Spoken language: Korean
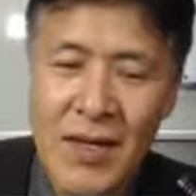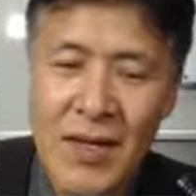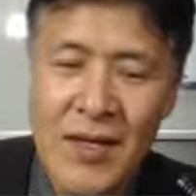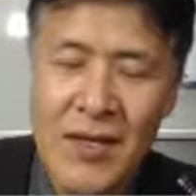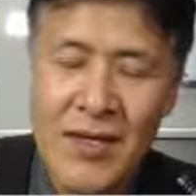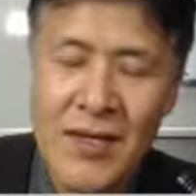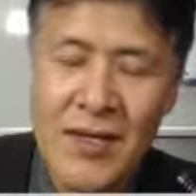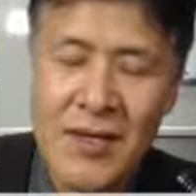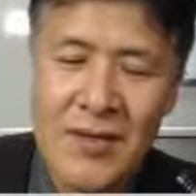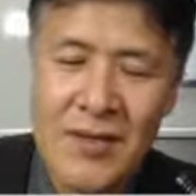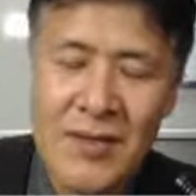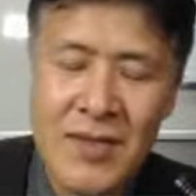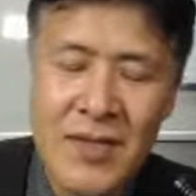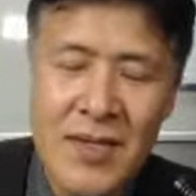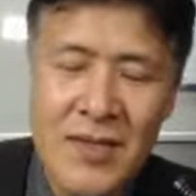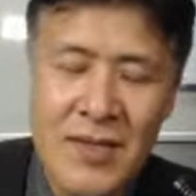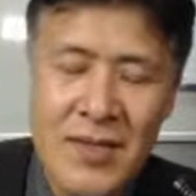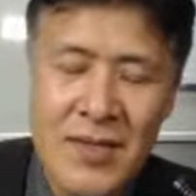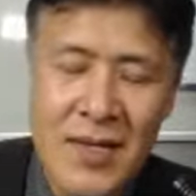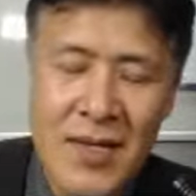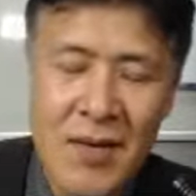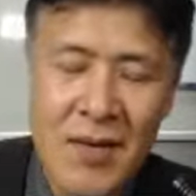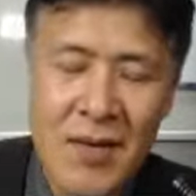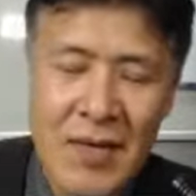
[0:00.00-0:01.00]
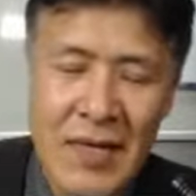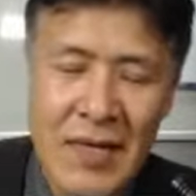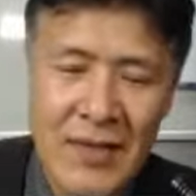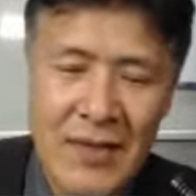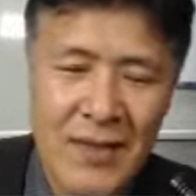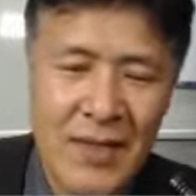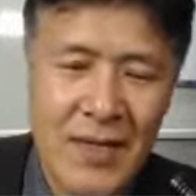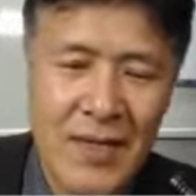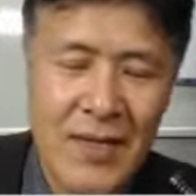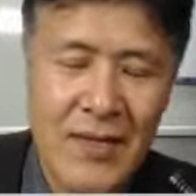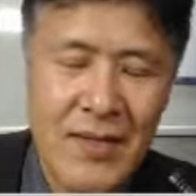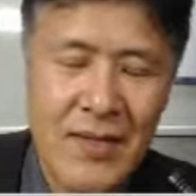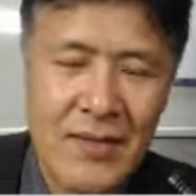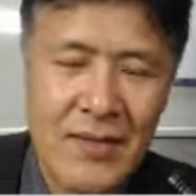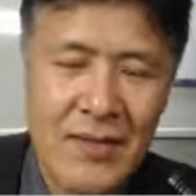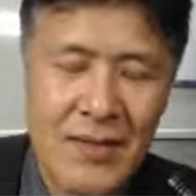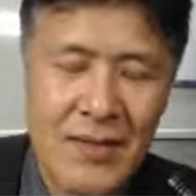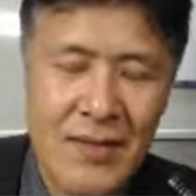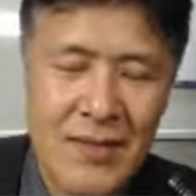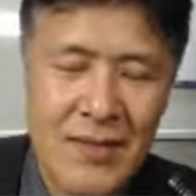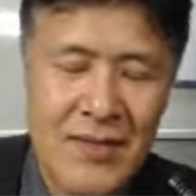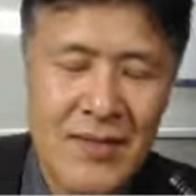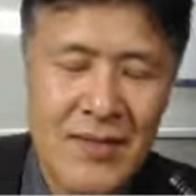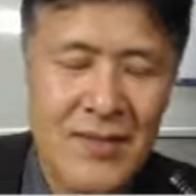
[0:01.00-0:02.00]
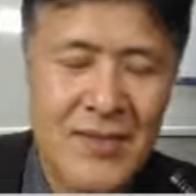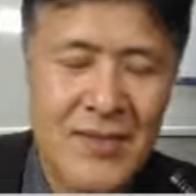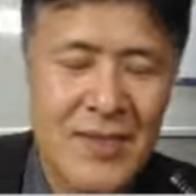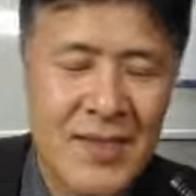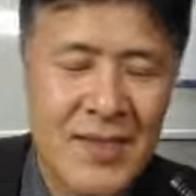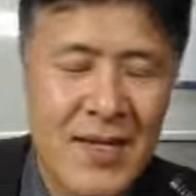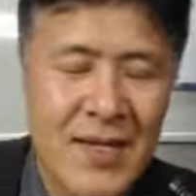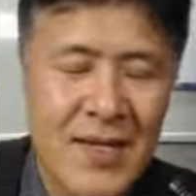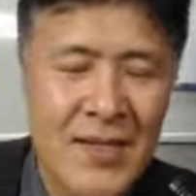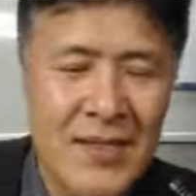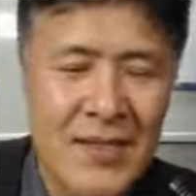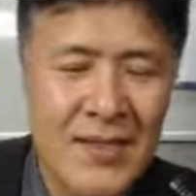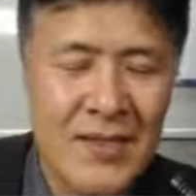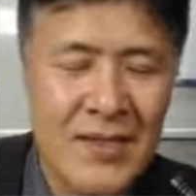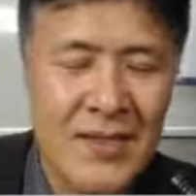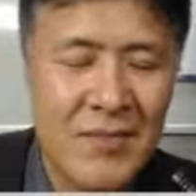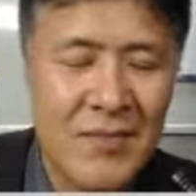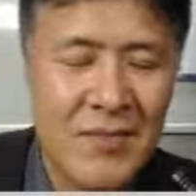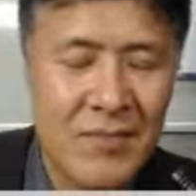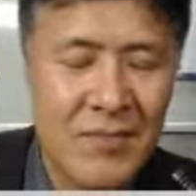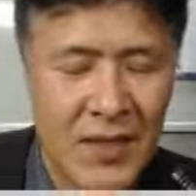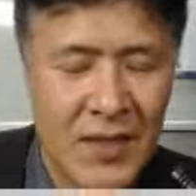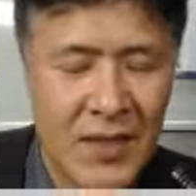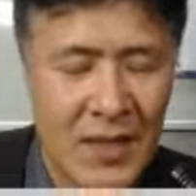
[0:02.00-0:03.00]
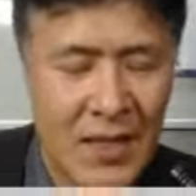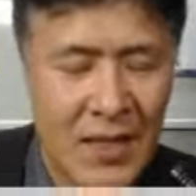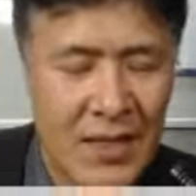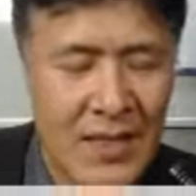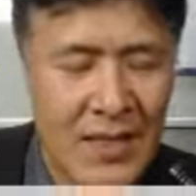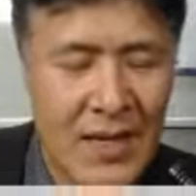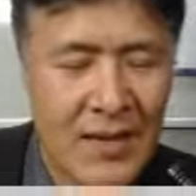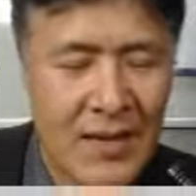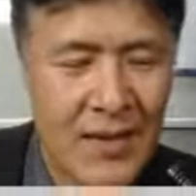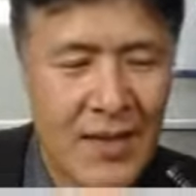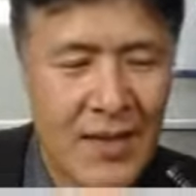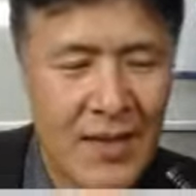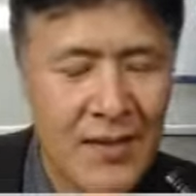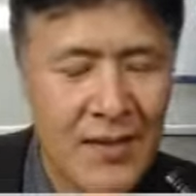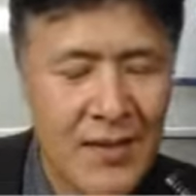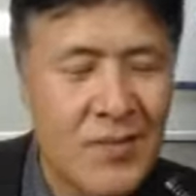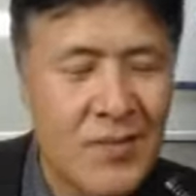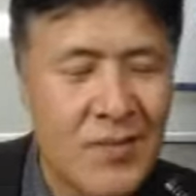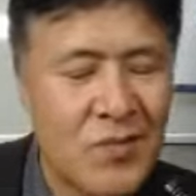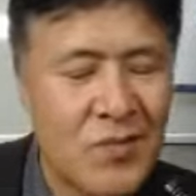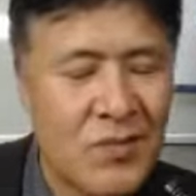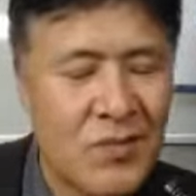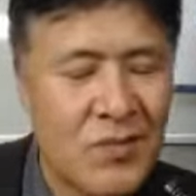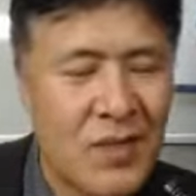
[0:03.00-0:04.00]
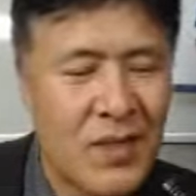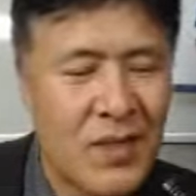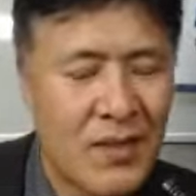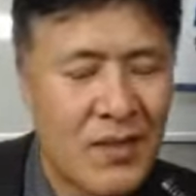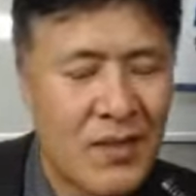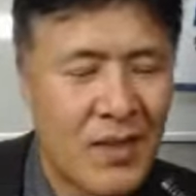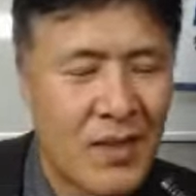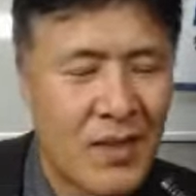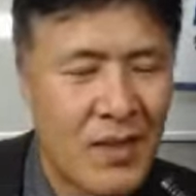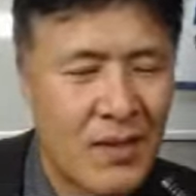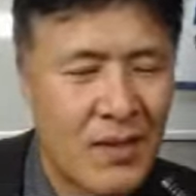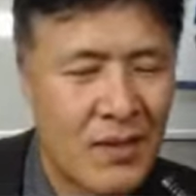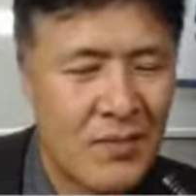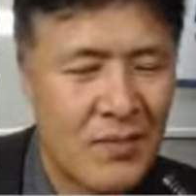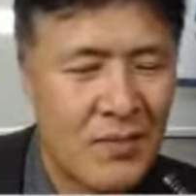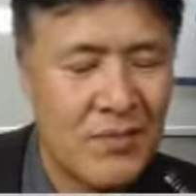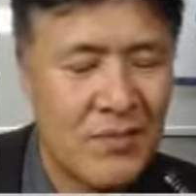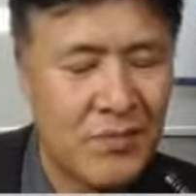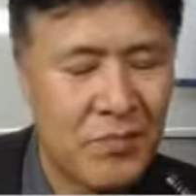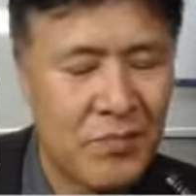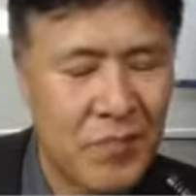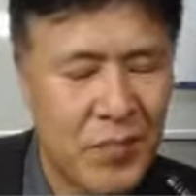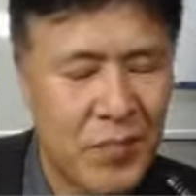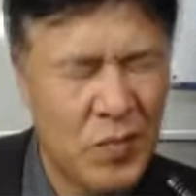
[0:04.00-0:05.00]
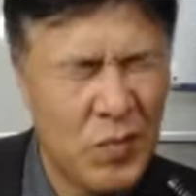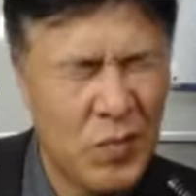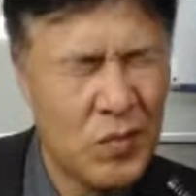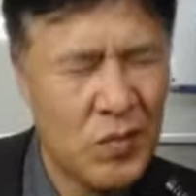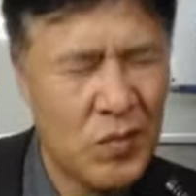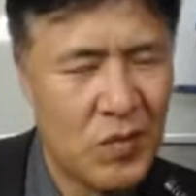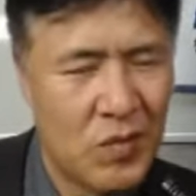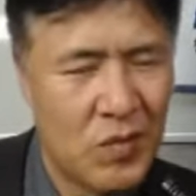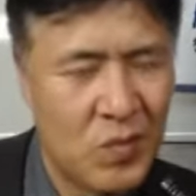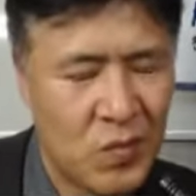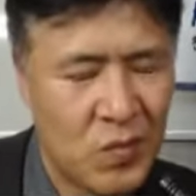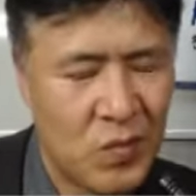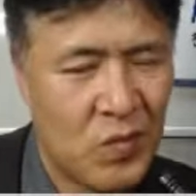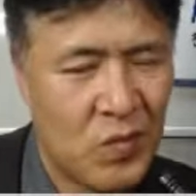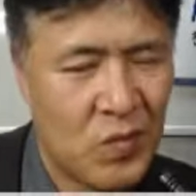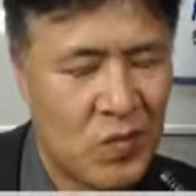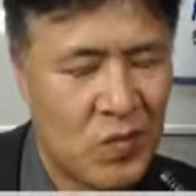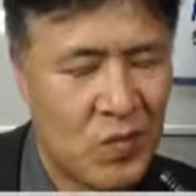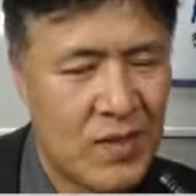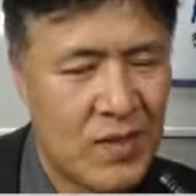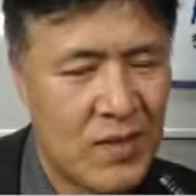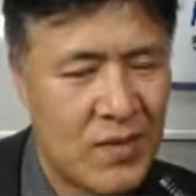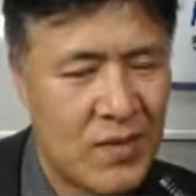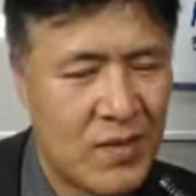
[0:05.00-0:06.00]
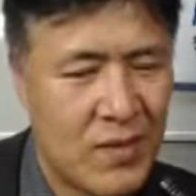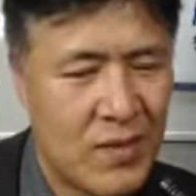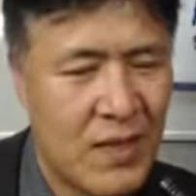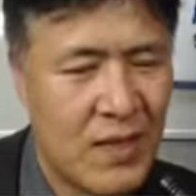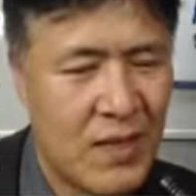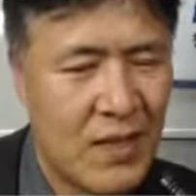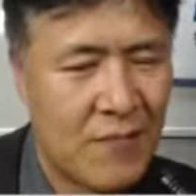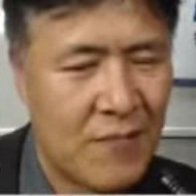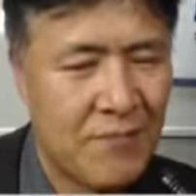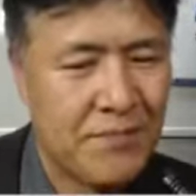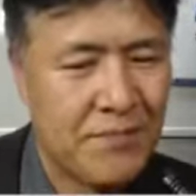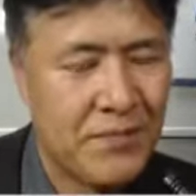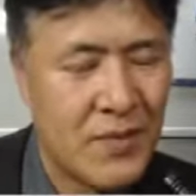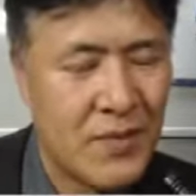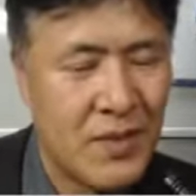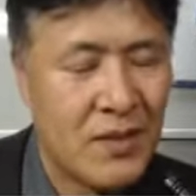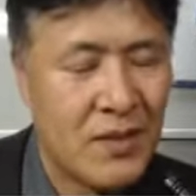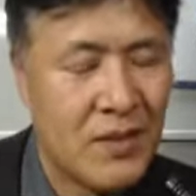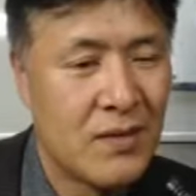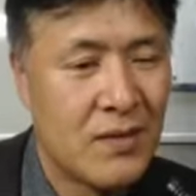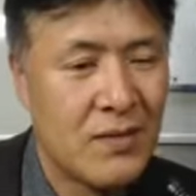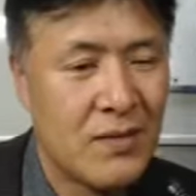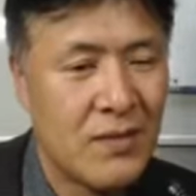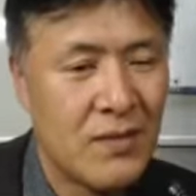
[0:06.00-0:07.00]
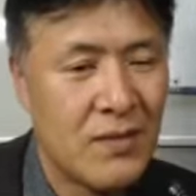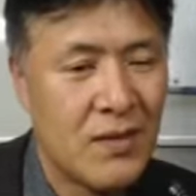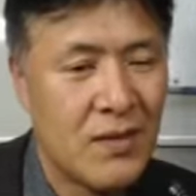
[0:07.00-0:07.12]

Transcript: 경쟁자가 많다라는 것은 그 시장이 지금 상당히 성숙되어 있다라는 표현으로 볼 수가 있습니다. 이거는